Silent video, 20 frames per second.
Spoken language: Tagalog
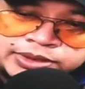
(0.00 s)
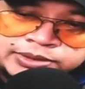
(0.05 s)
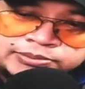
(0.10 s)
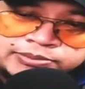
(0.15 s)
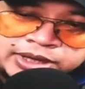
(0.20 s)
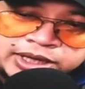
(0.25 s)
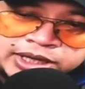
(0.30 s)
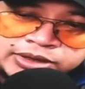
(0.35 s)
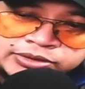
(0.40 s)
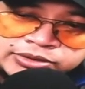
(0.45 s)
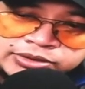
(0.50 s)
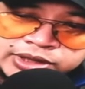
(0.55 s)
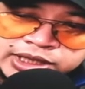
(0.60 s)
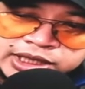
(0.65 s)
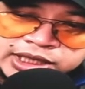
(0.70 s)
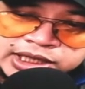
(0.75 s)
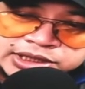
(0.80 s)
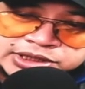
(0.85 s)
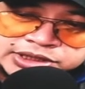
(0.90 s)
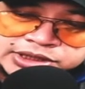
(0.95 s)
merong
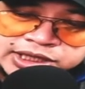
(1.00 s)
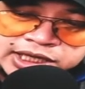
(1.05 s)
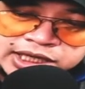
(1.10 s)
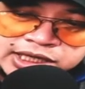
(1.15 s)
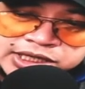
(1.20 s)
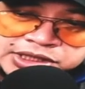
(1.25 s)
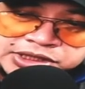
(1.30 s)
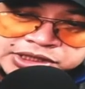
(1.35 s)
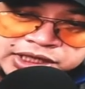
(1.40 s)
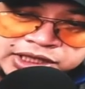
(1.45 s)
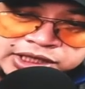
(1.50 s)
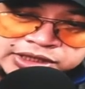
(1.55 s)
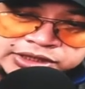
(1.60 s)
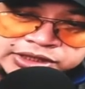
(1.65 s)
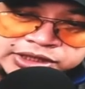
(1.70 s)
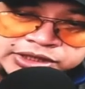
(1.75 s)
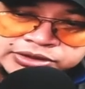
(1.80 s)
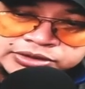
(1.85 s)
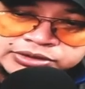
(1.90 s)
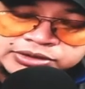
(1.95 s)
uh,
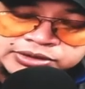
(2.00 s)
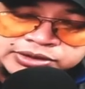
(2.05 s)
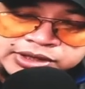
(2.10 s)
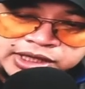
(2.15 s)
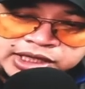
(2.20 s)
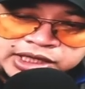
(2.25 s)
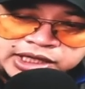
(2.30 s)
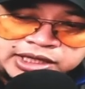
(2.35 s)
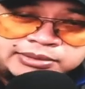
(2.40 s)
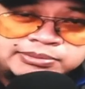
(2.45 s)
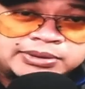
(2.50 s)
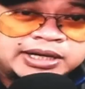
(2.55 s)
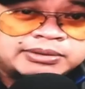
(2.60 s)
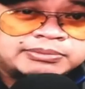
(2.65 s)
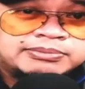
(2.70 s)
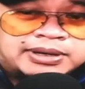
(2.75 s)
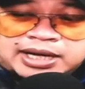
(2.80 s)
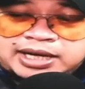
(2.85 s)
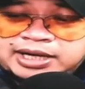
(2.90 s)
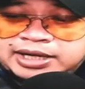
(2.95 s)
teleserye 'yon,
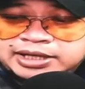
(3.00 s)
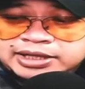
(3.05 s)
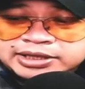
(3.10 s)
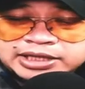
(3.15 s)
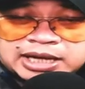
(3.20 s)
iba-iba.